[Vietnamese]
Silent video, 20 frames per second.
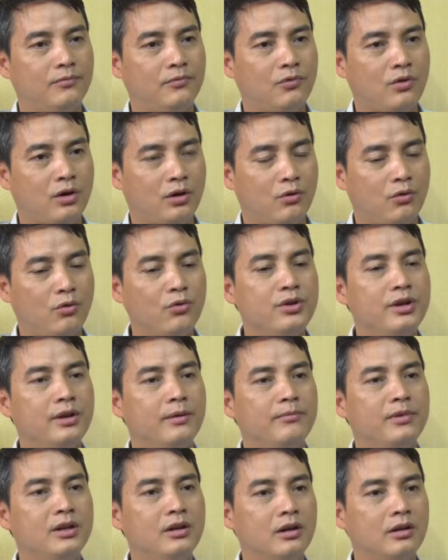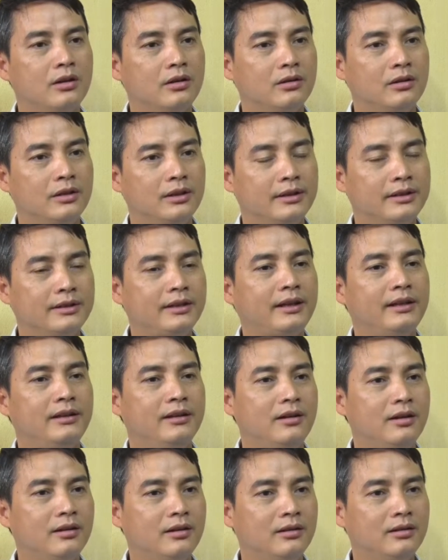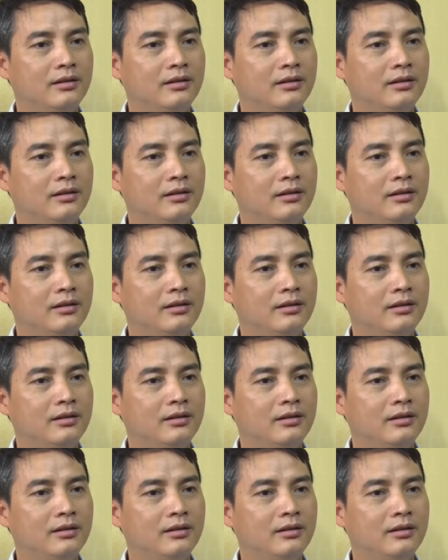hoặc ô nhiễm nước rãnh nước